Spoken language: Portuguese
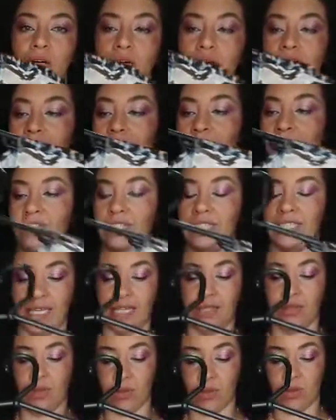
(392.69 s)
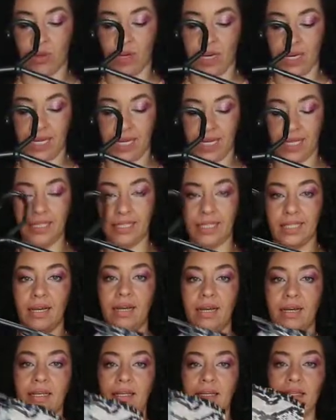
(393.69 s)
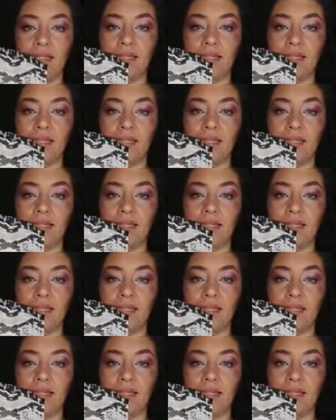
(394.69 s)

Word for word: Essa blusa agora eu vou ter do